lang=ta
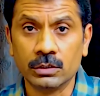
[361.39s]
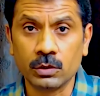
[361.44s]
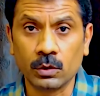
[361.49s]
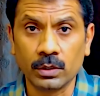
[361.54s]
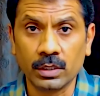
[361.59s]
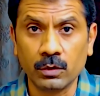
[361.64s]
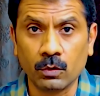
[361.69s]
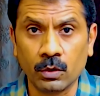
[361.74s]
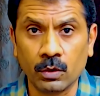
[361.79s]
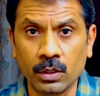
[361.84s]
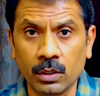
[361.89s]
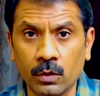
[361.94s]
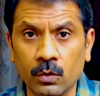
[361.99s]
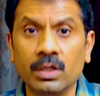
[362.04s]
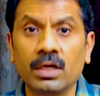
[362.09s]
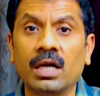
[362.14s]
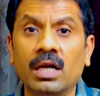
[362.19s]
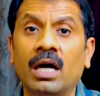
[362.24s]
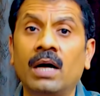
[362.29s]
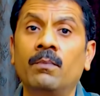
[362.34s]
இது ஒன்றுக்கு ஒன்று
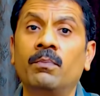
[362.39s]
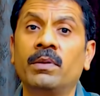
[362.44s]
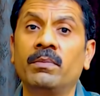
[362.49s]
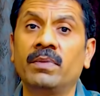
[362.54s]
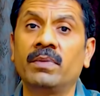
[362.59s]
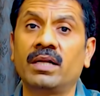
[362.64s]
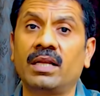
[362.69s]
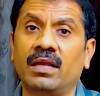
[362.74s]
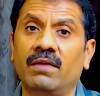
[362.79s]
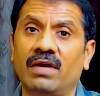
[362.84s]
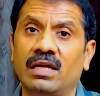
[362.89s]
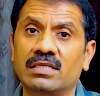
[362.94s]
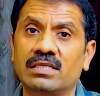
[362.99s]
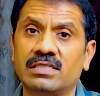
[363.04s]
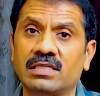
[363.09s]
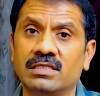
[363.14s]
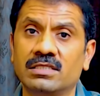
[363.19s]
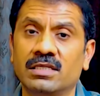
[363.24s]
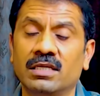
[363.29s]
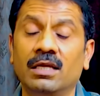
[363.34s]
காம்ப்ளிமெண்ட்ரியை வேலை
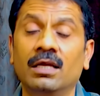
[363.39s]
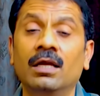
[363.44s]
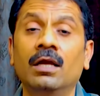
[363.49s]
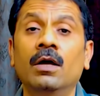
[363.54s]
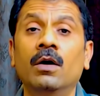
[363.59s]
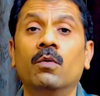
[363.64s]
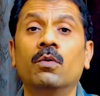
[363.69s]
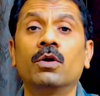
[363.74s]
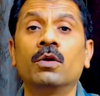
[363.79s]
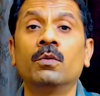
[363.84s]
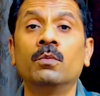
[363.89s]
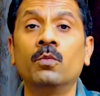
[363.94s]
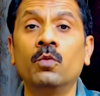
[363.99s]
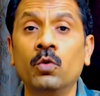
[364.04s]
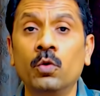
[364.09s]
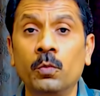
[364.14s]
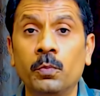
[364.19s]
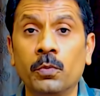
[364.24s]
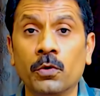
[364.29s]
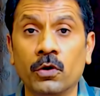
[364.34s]
செஞ்சு ஒரு முழு
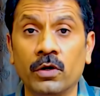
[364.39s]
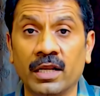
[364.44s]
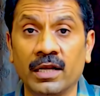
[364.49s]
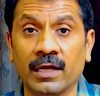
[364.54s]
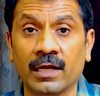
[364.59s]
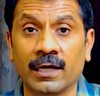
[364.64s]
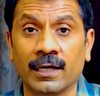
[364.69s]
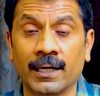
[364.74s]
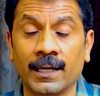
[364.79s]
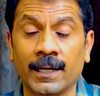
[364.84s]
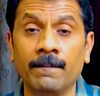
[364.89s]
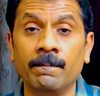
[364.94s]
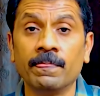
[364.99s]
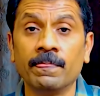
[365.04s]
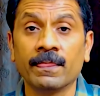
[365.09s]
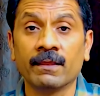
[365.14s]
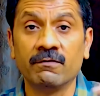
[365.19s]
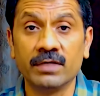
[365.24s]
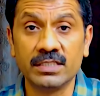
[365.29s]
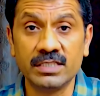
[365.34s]
ப்ரோட்டீனாக
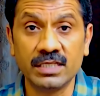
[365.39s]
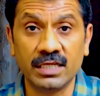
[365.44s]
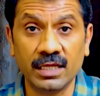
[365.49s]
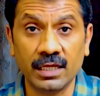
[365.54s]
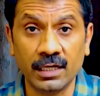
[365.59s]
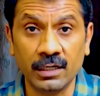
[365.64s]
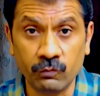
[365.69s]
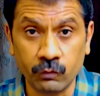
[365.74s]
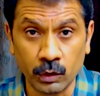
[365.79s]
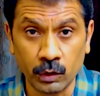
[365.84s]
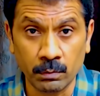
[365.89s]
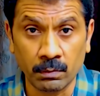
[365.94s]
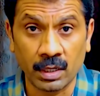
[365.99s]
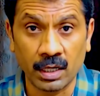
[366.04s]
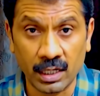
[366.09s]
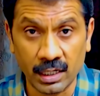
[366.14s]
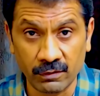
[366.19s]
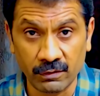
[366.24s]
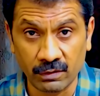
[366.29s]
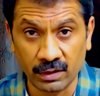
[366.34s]
வெஜிடேரியன் ஃபுட்
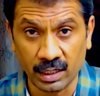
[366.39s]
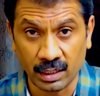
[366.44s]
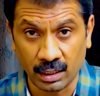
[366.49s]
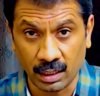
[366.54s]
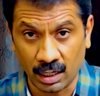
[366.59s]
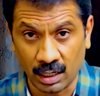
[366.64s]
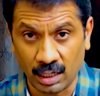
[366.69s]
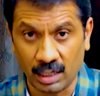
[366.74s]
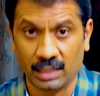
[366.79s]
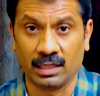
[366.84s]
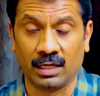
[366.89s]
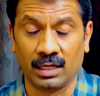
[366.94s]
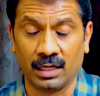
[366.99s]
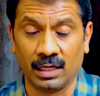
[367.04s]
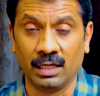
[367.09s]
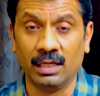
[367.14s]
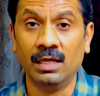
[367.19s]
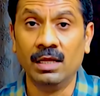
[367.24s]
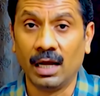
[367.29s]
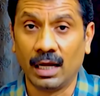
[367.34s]
மாறிவிடறனால தான்
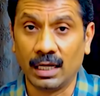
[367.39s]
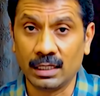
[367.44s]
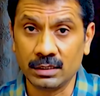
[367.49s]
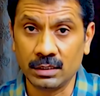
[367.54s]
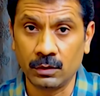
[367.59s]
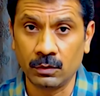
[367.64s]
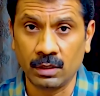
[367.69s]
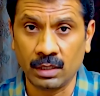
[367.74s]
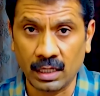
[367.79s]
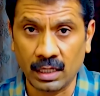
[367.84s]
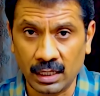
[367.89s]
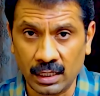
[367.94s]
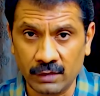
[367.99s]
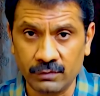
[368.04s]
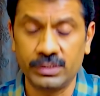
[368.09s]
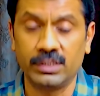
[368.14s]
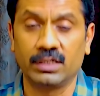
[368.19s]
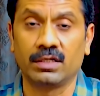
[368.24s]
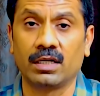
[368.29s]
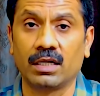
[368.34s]
அந்த ஒரு நல்ல
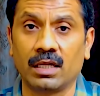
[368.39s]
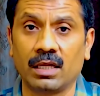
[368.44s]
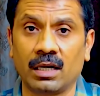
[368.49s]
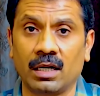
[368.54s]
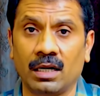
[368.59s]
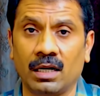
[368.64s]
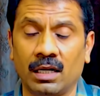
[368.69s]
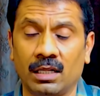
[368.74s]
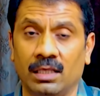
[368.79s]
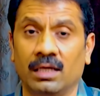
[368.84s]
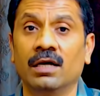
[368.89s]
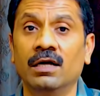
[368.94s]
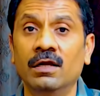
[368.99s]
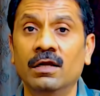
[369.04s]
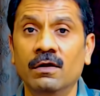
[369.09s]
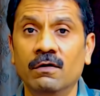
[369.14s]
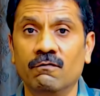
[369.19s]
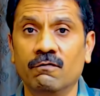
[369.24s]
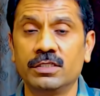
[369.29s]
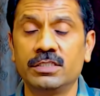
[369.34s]
விஷயம் நடக்கிறனால தான்
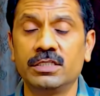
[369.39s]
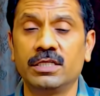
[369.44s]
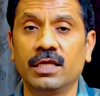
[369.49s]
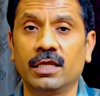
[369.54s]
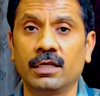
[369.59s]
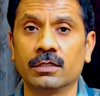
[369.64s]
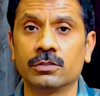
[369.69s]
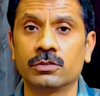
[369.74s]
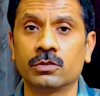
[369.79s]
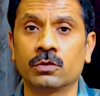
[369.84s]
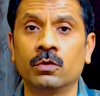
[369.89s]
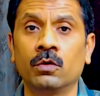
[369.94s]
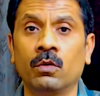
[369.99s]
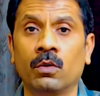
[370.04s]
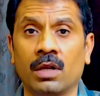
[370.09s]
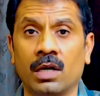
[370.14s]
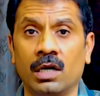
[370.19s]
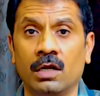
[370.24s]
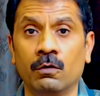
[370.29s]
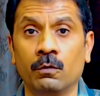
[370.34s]
வெஜிடேரியன்ஸுக்கும்
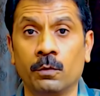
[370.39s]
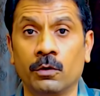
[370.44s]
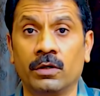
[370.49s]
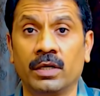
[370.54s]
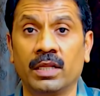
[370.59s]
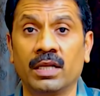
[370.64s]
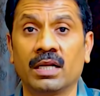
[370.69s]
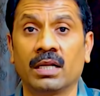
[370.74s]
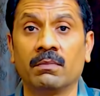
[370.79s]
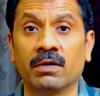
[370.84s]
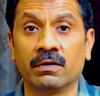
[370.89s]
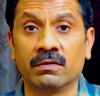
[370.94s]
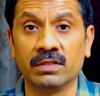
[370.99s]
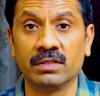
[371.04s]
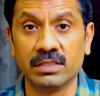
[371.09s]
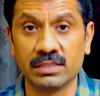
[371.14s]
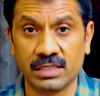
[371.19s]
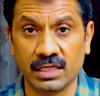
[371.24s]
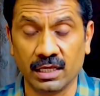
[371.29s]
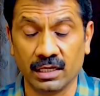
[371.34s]
ஓரளவு ப்ரோட்டீன் நமக்கு வந்து
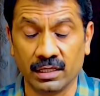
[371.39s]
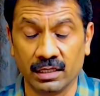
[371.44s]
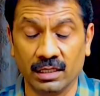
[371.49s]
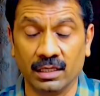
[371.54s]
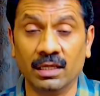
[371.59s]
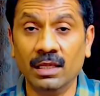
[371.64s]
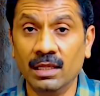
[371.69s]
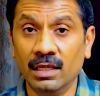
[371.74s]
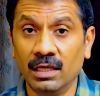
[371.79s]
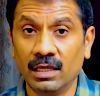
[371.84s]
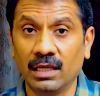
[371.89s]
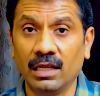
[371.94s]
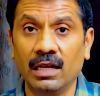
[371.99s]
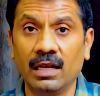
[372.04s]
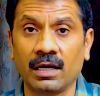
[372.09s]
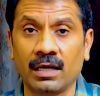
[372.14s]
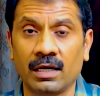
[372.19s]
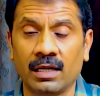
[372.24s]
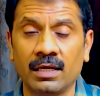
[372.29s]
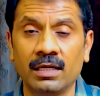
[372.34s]
சேருது
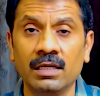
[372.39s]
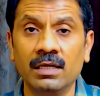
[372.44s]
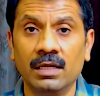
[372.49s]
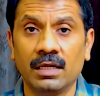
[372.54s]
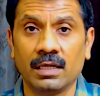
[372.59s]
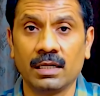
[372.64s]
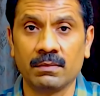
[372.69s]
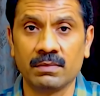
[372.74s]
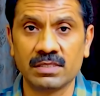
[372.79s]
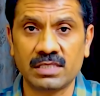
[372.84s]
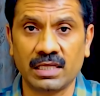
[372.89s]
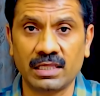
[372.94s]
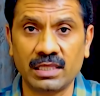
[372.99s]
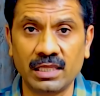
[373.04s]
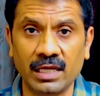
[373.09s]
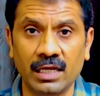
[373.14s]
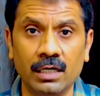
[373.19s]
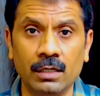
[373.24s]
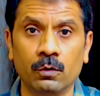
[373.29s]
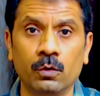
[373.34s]
இல்லைன்னா நம்ம
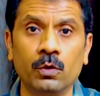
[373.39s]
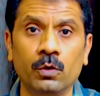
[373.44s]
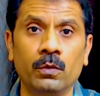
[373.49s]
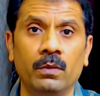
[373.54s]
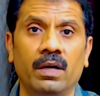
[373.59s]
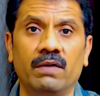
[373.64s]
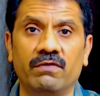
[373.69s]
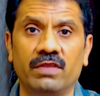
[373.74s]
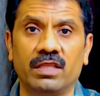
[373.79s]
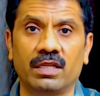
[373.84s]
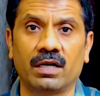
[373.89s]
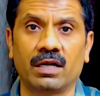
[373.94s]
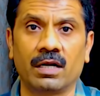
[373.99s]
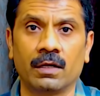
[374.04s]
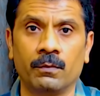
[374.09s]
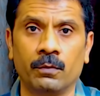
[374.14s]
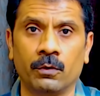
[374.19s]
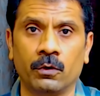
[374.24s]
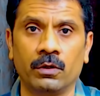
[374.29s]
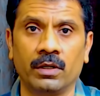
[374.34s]
சதைகள் உருவாவதற்கான
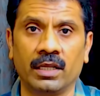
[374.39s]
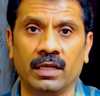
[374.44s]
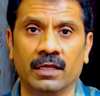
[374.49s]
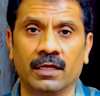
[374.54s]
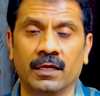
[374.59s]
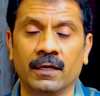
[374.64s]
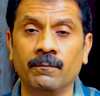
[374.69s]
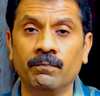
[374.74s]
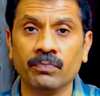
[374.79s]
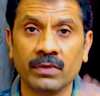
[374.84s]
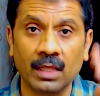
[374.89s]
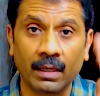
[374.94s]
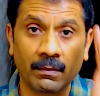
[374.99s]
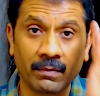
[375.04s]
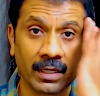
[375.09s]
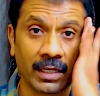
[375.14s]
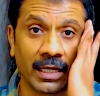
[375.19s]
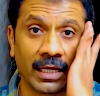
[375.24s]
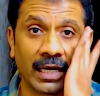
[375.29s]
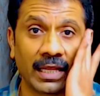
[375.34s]
ப்ரோட்டீனு நமக்கு
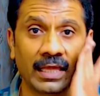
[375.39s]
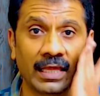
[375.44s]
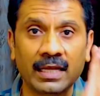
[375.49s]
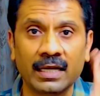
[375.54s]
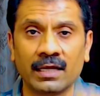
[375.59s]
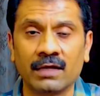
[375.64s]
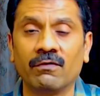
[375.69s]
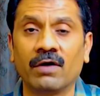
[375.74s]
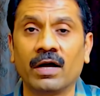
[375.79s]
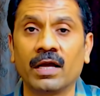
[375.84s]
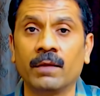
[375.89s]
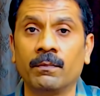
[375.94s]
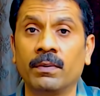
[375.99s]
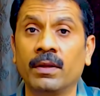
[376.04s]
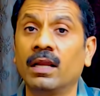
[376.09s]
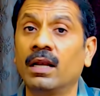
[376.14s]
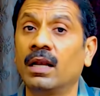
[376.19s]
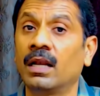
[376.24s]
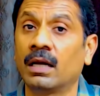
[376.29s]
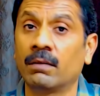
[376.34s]
கிடைக்கிறதுக்கு வாய்ப்பே
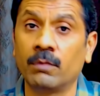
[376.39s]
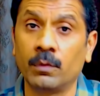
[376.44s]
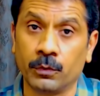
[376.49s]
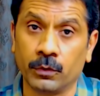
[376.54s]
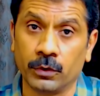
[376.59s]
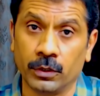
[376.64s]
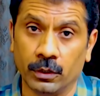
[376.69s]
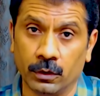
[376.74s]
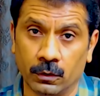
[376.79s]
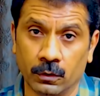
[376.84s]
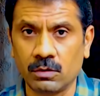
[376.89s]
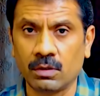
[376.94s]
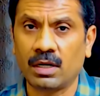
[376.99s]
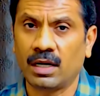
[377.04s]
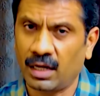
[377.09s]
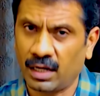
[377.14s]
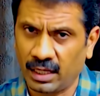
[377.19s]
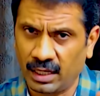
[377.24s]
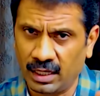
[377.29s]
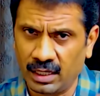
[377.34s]
இல்லாமல் போயிருக்கும்
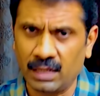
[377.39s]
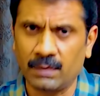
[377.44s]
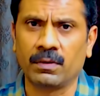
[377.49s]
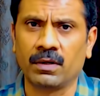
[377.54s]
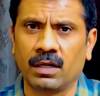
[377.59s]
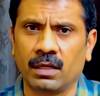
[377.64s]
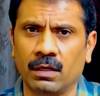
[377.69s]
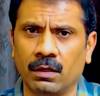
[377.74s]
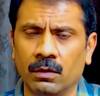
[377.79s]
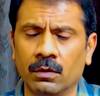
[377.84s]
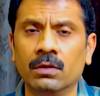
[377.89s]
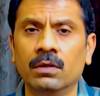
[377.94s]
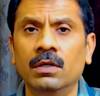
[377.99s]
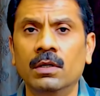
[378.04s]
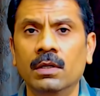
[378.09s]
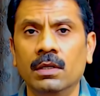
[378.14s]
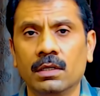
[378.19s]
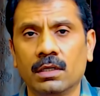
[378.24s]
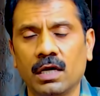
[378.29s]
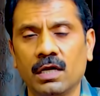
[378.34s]
ஆனால் என்ன பண்ணாலும்
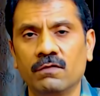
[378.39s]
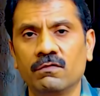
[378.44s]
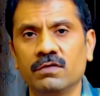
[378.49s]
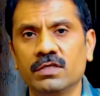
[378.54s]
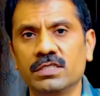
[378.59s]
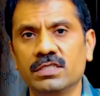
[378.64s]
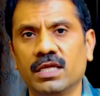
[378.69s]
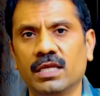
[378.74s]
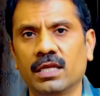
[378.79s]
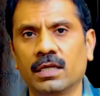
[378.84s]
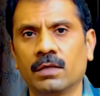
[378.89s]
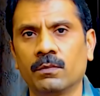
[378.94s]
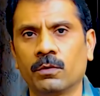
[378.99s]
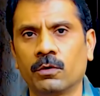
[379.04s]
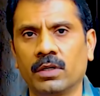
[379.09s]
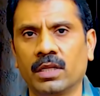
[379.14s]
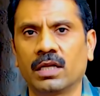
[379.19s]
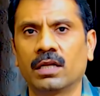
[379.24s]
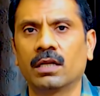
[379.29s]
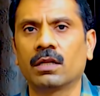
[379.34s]
நான் வெஜிடேரியன்
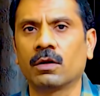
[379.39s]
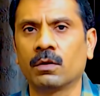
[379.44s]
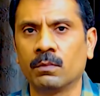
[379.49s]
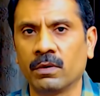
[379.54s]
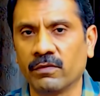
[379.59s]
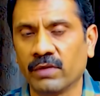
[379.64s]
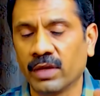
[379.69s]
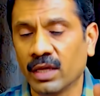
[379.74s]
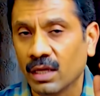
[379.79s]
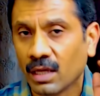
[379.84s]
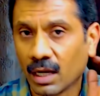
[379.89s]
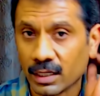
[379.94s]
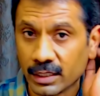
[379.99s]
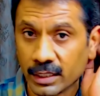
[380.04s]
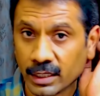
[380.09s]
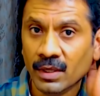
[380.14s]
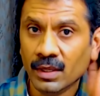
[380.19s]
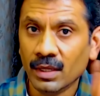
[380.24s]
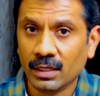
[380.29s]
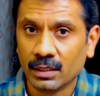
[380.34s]
ப்ரோட்டீனில் ரொம்பவே
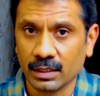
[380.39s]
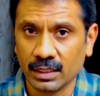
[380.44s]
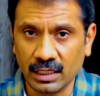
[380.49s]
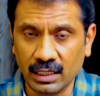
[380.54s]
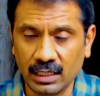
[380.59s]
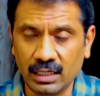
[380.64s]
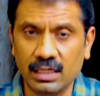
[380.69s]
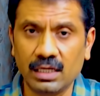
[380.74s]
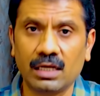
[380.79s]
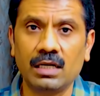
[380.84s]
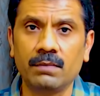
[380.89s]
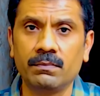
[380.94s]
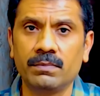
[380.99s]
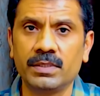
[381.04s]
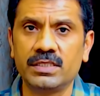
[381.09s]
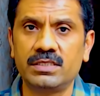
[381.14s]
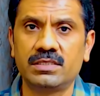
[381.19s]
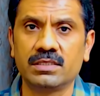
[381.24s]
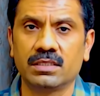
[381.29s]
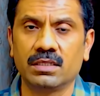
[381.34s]
அதிகம் இருக்கிறதுல
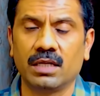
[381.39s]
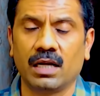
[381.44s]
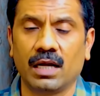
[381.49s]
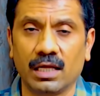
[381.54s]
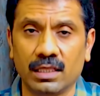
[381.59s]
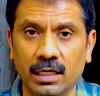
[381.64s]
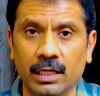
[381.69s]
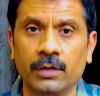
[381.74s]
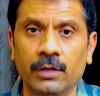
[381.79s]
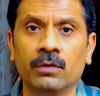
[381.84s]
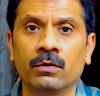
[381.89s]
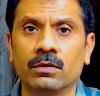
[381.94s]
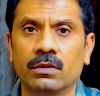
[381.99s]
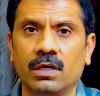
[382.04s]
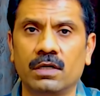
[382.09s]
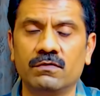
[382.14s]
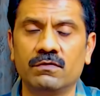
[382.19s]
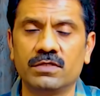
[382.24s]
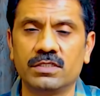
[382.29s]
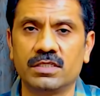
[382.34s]
பெஸ்ட்டு அதுலேயும் நான்
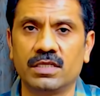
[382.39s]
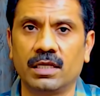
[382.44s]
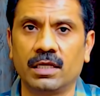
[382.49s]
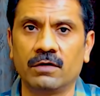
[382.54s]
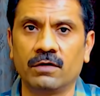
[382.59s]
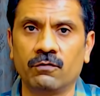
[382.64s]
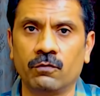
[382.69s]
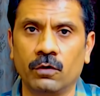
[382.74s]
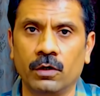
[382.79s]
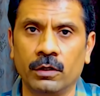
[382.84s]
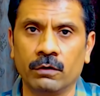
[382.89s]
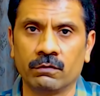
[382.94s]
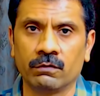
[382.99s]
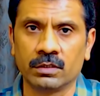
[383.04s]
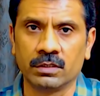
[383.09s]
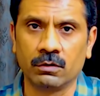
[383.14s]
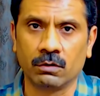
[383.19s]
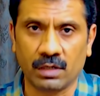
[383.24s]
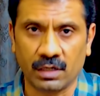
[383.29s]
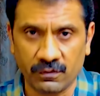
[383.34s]
வெஜிடேரியன் ஃபுட்லேயும் வந்து
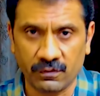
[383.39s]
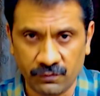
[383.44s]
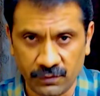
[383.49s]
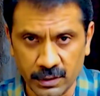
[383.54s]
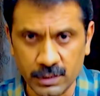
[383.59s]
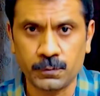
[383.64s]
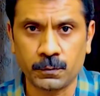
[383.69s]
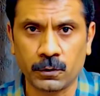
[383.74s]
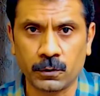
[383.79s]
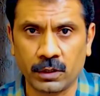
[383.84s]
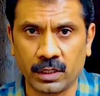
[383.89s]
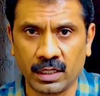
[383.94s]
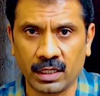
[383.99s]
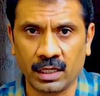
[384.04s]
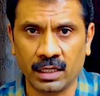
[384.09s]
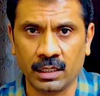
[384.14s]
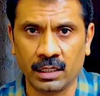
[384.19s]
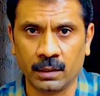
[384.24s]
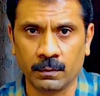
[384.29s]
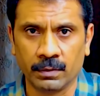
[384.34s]
ஒரு ரெஃபரன்ஸ் காம்ப்ளெக்ஸ் ப்ரோட்டீனாக
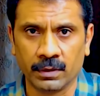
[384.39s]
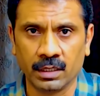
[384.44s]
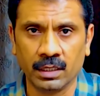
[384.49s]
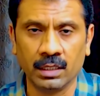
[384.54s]
இருப்பது